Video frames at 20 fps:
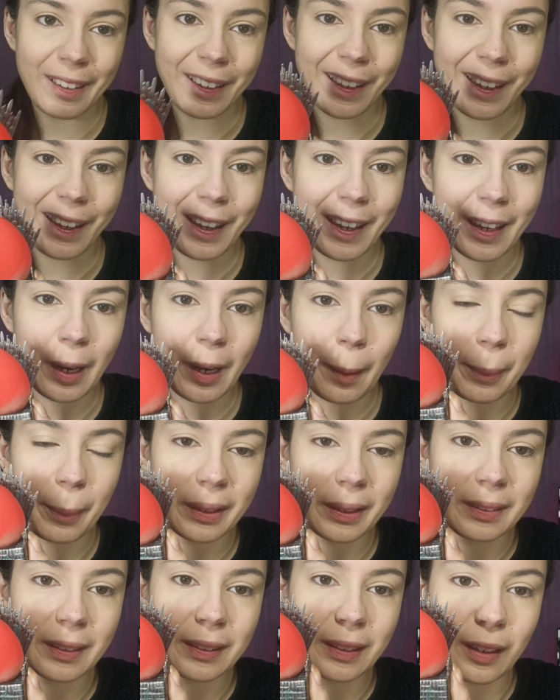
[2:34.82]
era
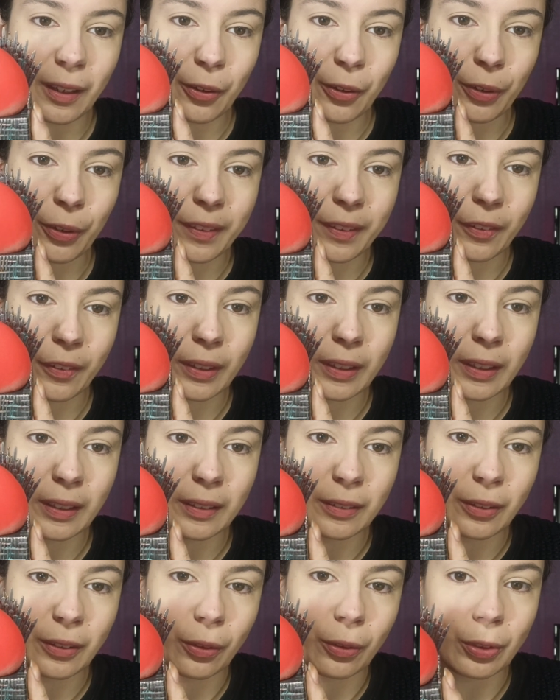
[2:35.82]
parte della collezione del
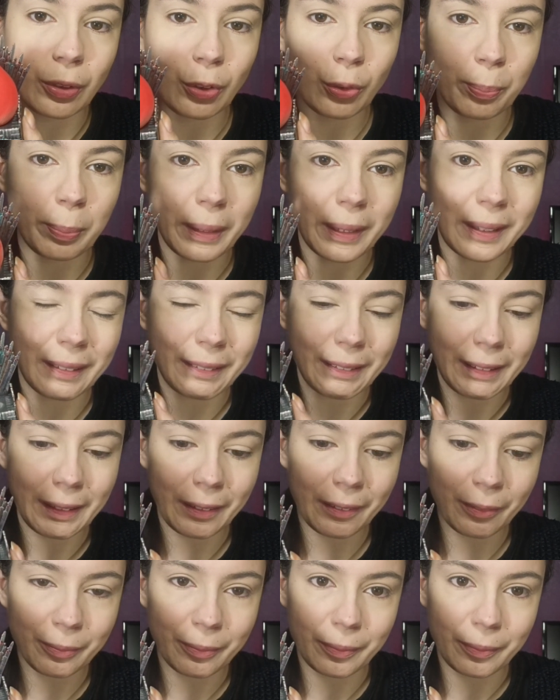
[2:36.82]
Trono di Spade.
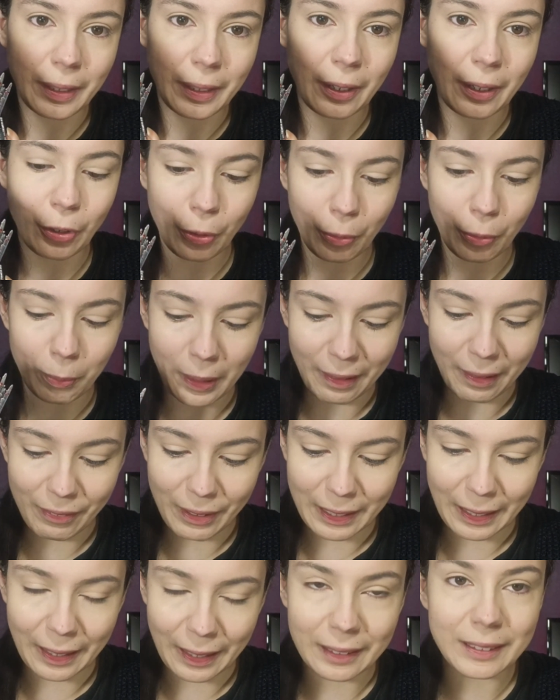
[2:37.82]
Ecco, brava,
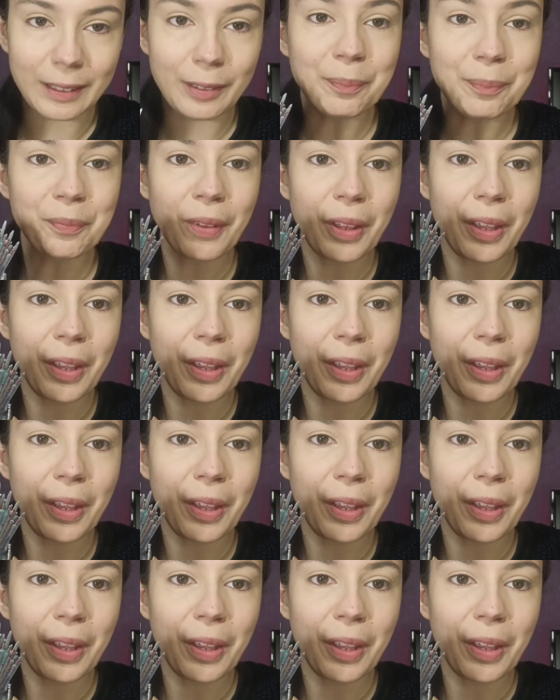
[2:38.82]
cadi.